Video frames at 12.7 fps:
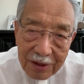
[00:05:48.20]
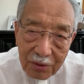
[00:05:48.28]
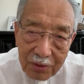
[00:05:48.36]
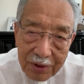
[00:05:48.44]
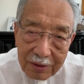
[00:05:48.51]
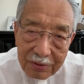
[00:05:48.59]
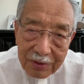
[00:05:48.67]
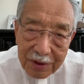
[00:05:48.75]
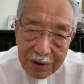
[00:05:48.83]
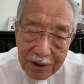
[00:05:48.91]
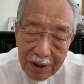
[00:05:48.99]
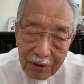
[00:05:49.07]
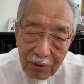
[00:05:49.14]
そこで軍事
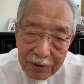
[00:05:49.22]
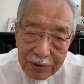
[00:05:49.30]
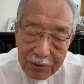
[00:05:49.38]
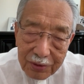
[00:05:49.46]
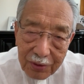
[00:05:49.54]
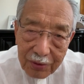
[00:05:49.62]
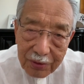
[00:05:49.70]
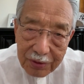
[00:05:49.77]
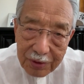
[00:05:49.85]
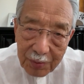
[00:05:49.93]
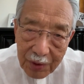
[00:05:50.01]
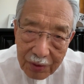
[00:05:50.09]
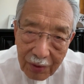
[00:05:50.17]
侵攻するという
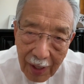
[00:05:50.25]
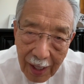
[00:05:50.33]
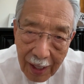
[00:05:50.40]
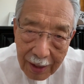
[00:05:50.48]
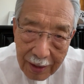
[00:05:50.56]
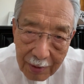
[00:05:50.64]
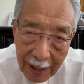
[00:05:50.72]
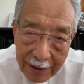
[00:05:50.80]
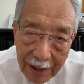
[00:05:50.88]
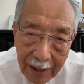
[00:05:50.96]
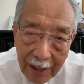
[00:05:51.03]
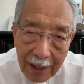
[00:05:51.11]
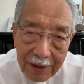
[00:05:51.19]
つもりは、は、
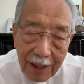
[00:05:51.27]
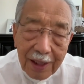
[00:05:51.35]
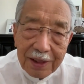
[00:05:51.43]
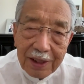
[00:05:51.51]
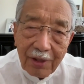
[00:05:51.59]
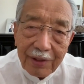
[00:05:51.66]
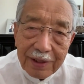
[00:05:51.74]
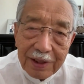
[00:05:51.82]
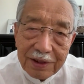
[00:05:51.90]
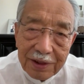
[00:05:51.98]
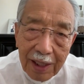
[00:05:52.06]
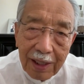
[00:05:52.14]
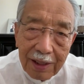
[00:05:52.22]
花からなかったわけで
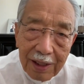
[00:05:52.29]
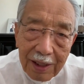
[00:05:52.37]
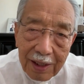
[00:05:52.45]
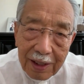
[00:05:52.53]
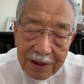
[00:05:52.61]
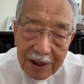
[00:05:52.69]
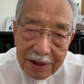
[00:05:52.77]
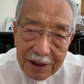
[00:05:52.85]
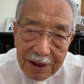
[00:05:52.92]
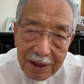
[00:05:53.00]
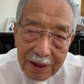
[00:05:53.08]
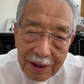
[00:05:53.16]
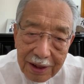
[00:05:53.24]
すね。しか
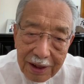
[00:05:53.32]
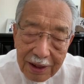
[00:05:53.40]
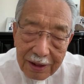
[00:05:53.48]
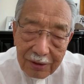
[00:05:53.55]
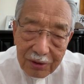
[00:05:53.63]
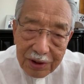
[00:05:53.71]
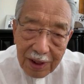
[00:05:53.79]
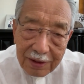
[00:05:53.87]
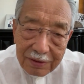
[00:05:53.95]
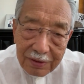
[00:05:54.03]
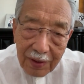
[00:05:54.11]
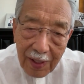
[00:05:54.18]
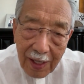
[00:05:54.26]
し、ロシア
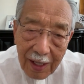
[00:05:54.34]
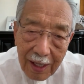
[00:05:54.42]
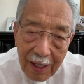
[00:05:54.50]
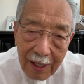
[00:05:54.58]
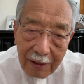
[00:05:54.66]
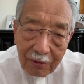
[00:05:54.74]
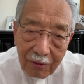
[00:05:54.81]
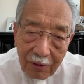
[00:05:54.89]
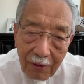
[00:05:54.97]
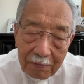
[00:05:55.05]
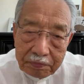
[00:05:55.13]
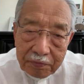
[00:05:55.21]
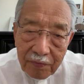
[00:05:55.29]
軍が、こ
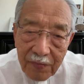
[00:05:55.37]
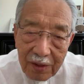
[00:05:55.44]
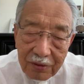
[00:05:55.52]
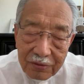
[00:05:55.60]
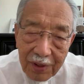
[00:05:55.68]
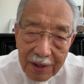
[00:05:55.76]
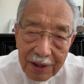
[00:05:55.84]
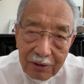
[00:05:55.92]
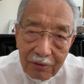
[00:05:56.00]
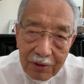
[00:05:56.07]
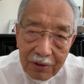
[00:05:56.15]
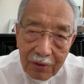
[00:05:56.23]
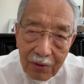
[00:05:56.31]
の、ウクライナ
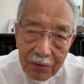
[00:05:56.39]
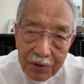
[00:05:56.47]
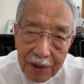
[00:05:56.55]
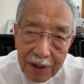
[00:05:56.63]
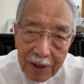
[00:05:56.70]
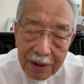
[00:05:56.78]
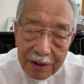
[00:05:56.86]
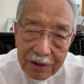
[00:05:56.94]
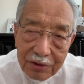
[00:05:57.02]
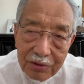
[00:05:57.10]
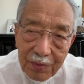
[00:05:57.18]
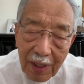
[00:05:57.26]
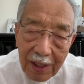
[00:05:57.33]
国境に
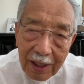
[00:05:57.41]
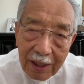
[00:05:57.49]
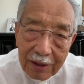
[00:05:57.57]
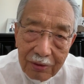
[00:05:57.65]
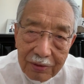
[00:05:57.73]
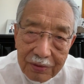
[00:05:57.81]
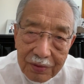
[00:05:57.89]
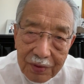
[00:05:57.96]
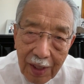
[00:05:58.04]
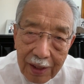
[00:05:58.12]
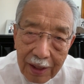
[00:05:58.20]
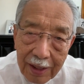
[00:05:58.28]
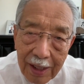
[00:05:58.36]
20万からの軍
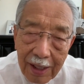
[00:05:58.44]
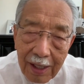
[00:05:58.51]
隊